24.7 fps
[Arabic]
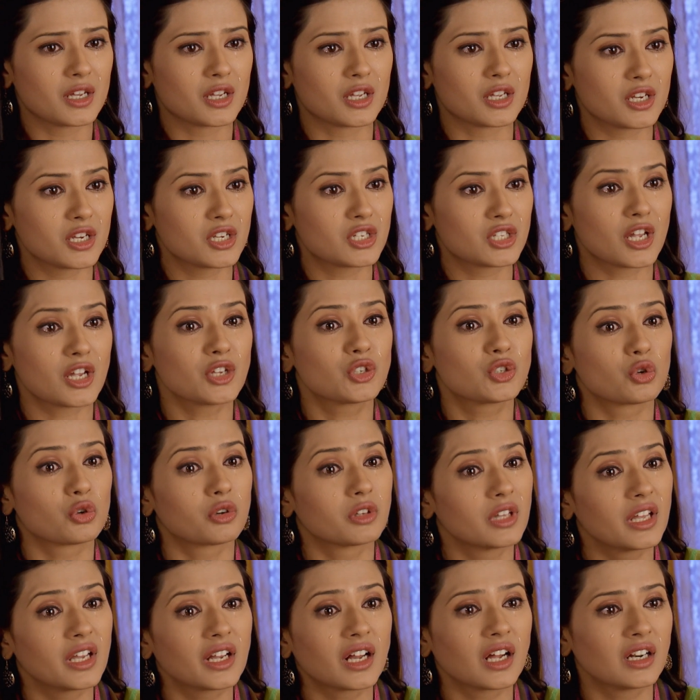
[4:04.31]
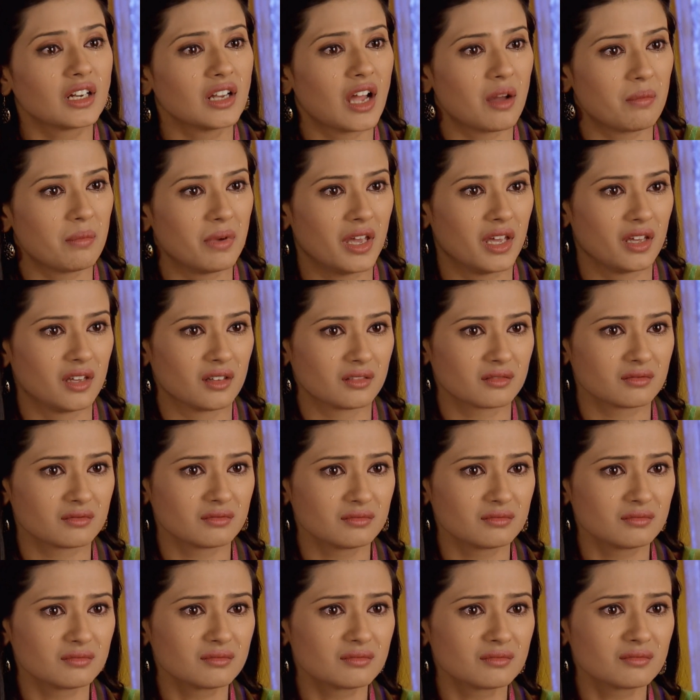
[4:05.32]
بدك زواجي يفرق بيننا؟
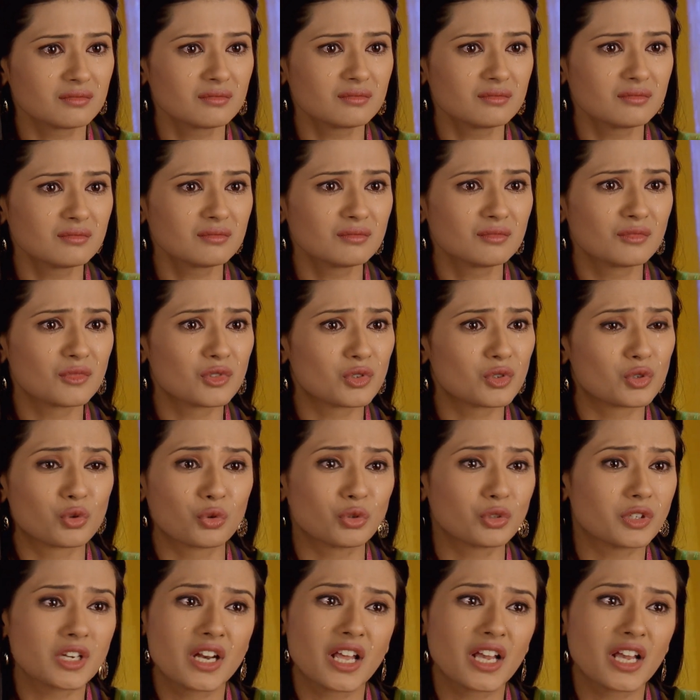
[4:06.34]
قولي